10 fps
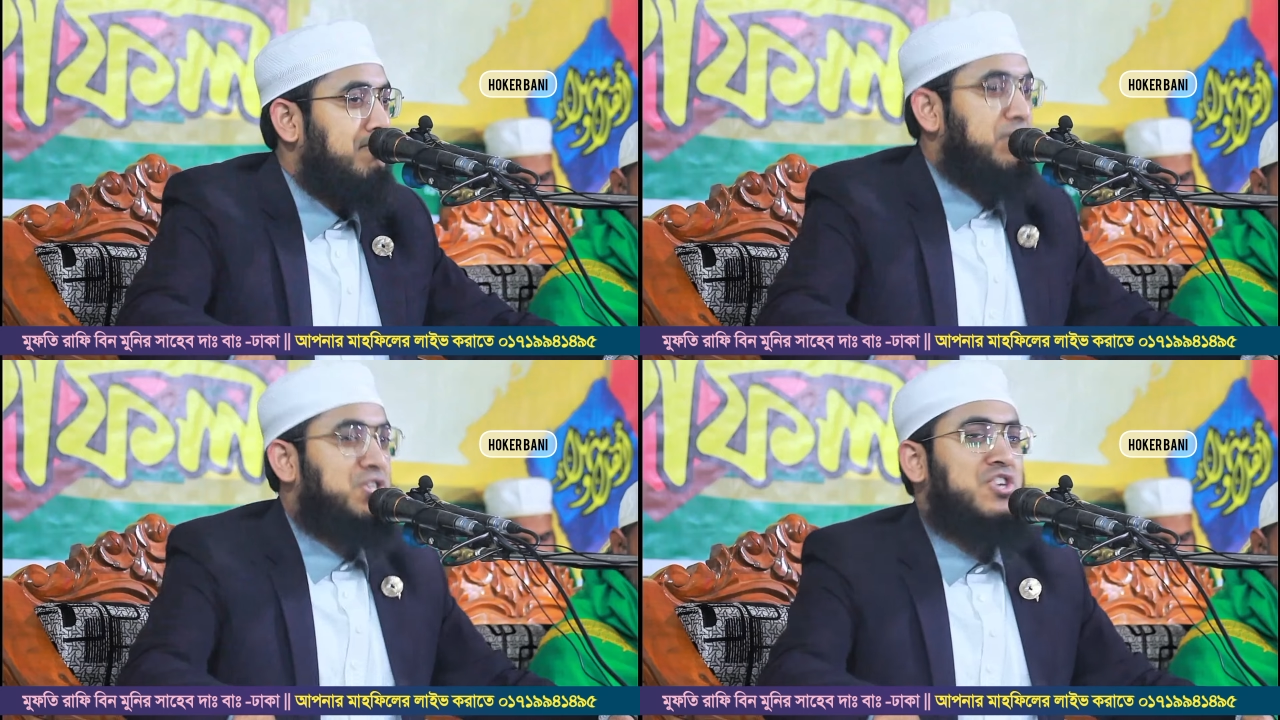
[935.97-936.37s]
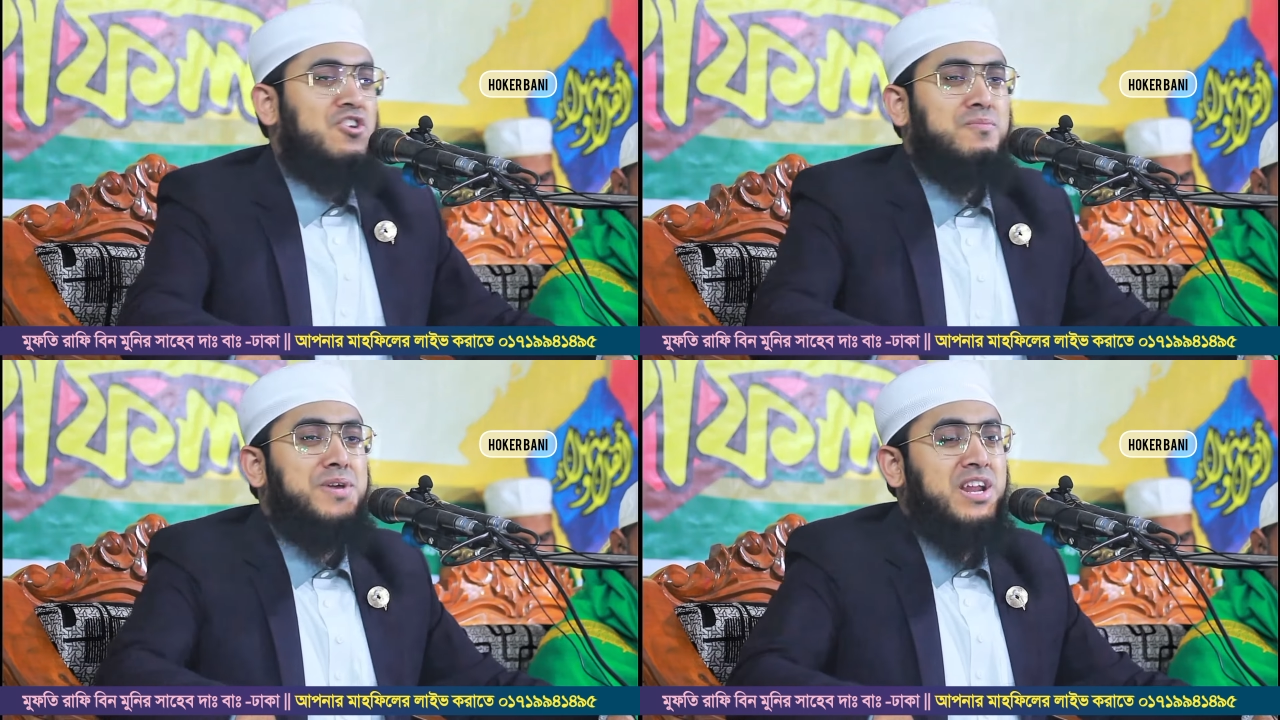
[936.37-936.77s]

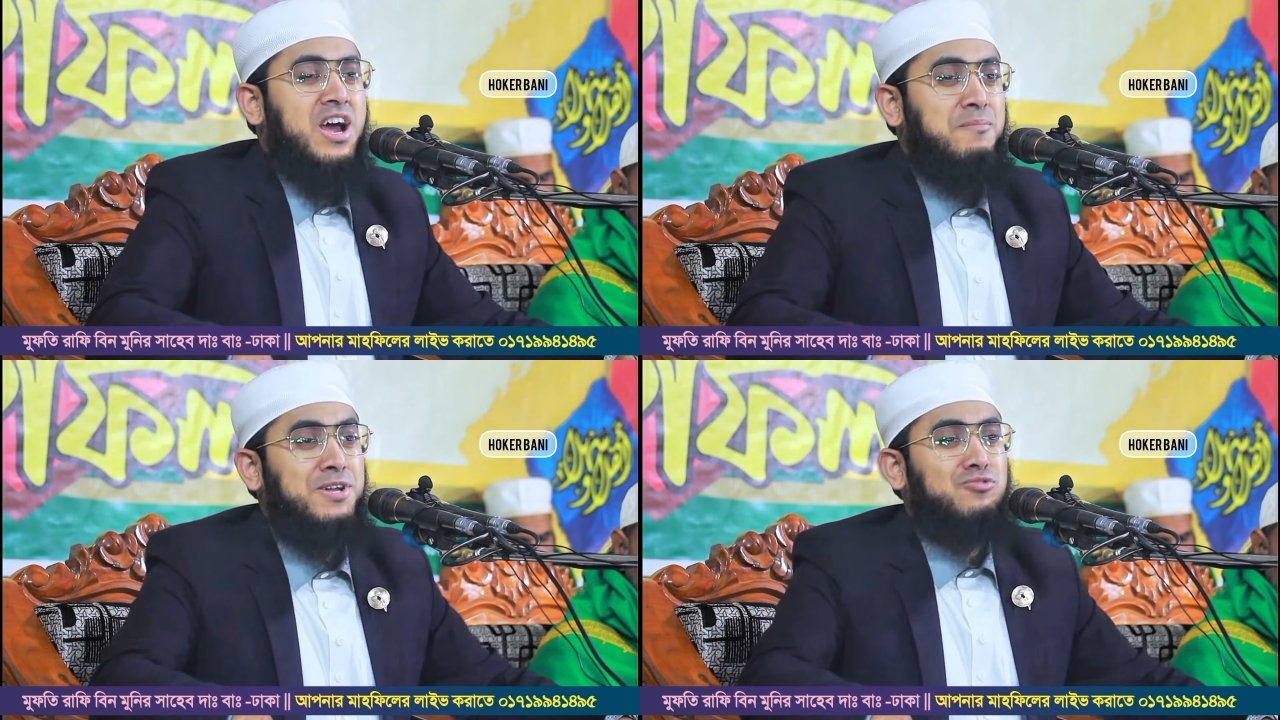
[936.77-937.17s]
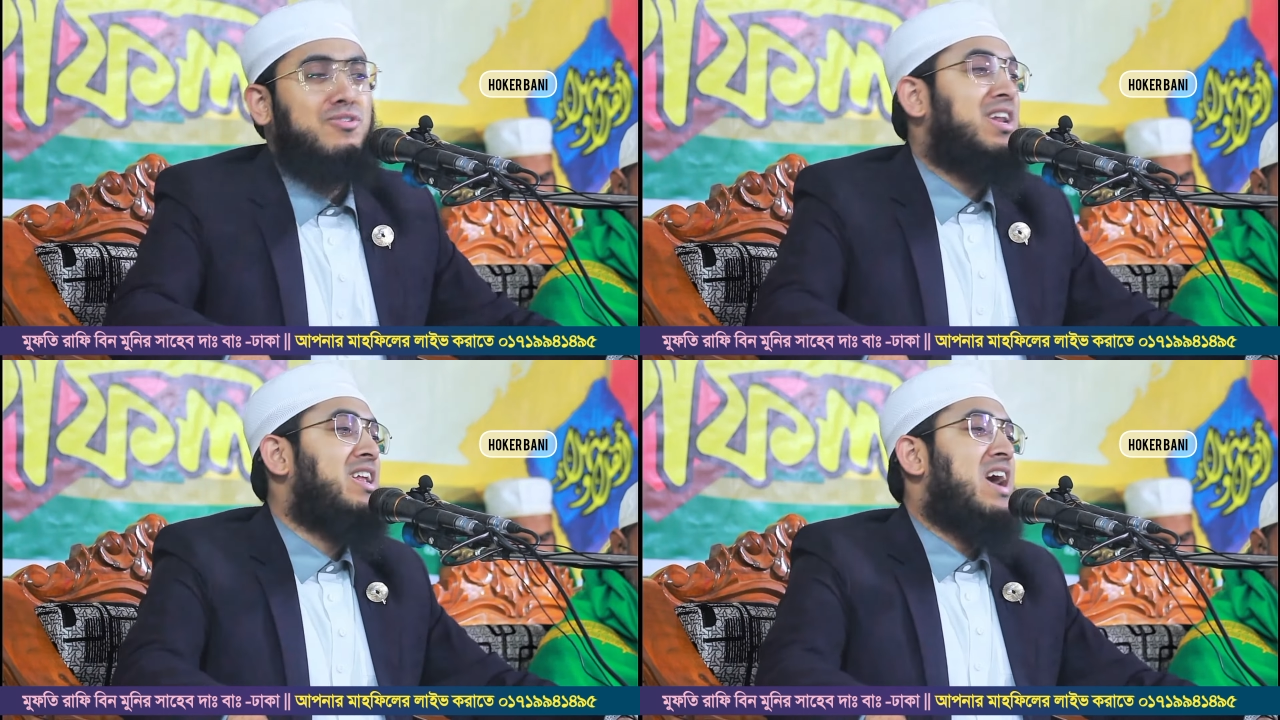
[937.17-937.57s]
বিশ্বনবী
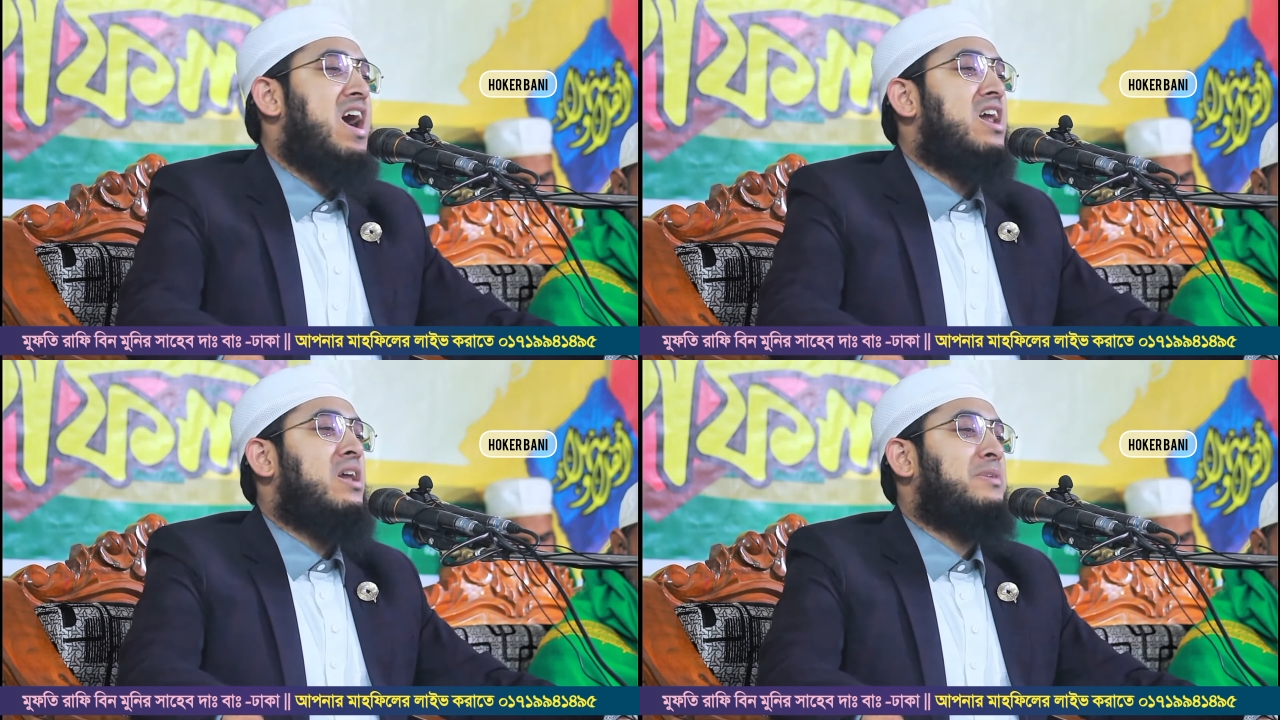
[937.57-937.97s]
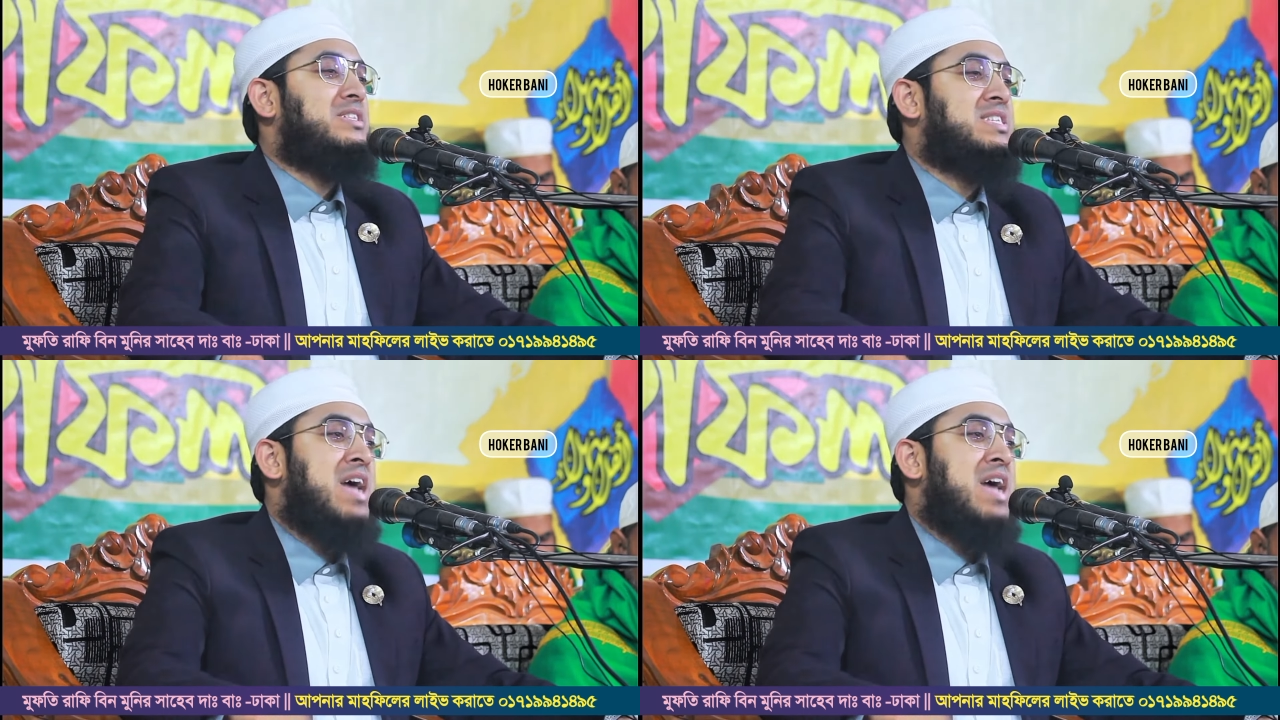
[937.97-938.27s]
রহমতুল্লিল আলমিন